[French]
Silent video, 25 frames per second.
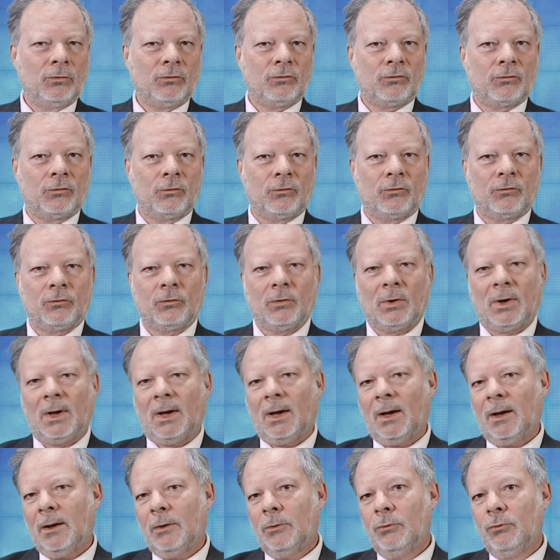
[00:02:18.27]
ce
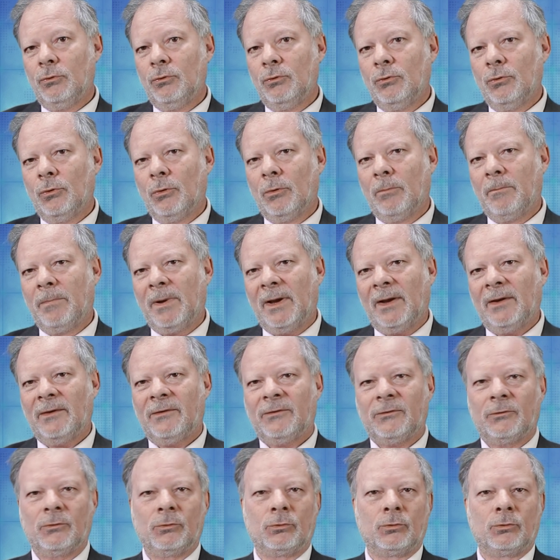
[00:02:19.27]
sera une baisse